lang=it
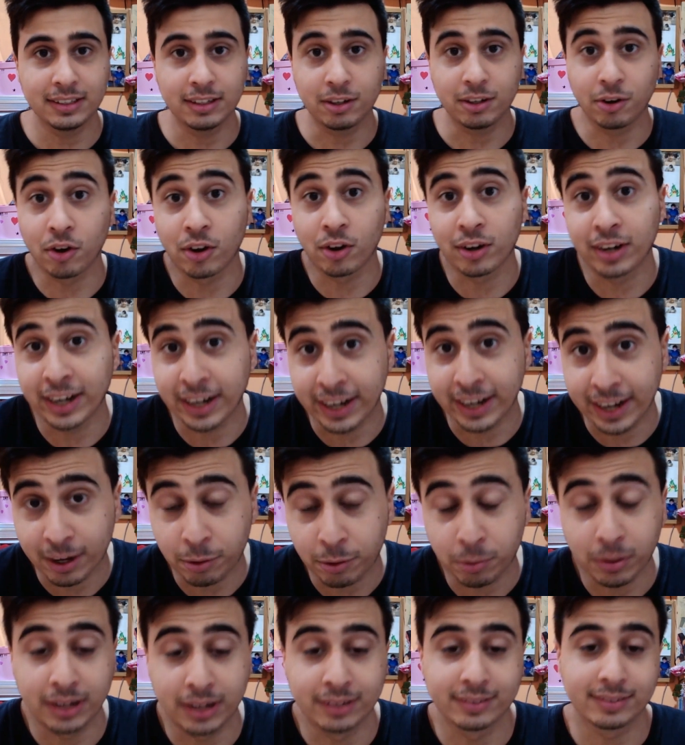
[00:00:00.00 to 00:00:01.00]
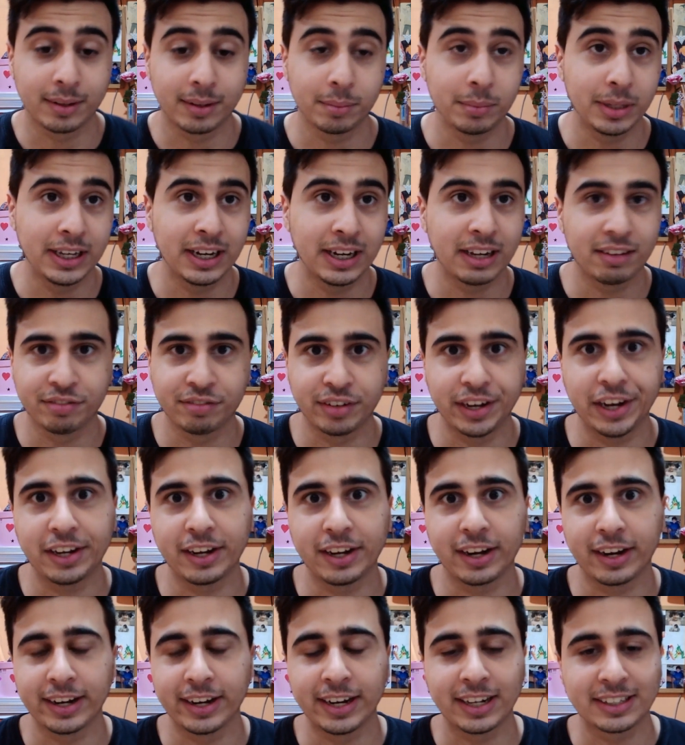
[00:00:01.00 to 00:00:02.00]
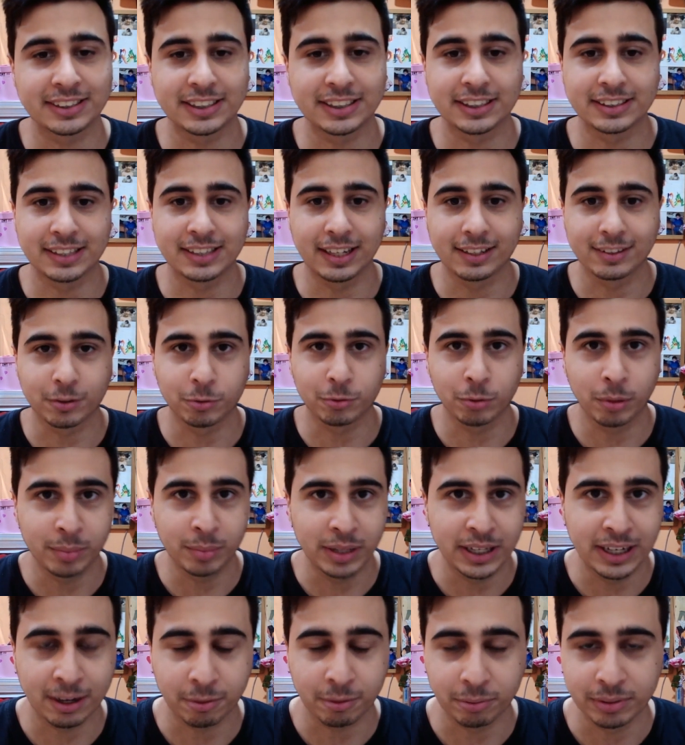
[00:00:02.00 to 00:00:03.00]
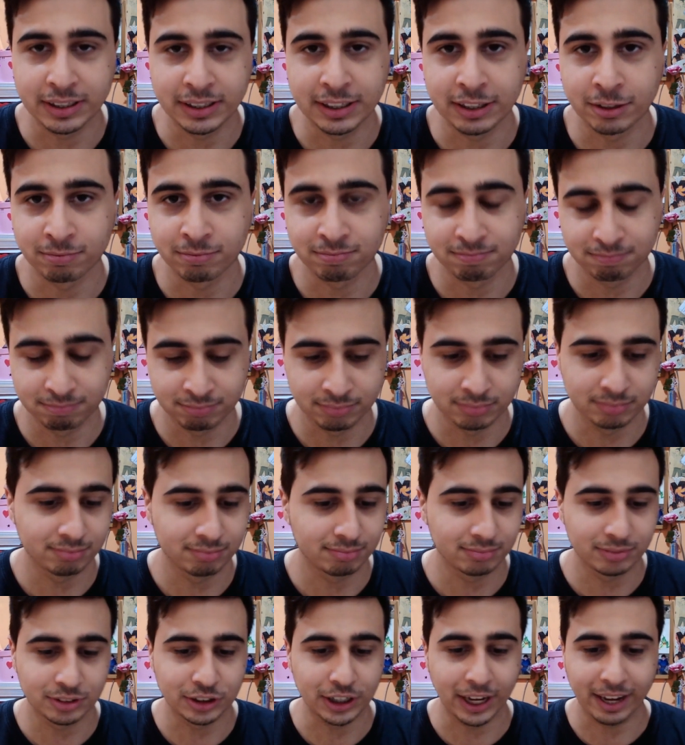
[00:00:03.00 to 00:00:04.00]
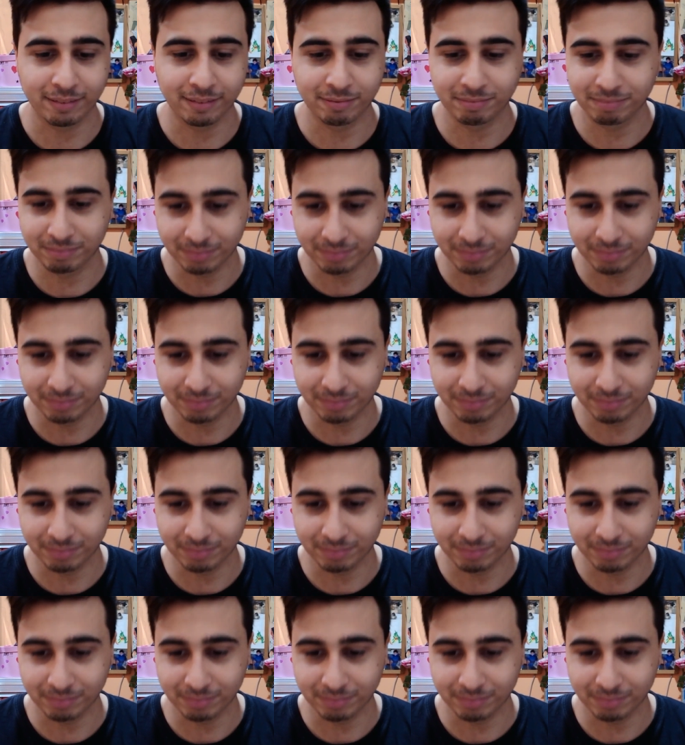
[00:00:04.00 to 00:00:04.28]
Corner che ha 40.000, Freak che ne ha 62.000, quindi non, cioè,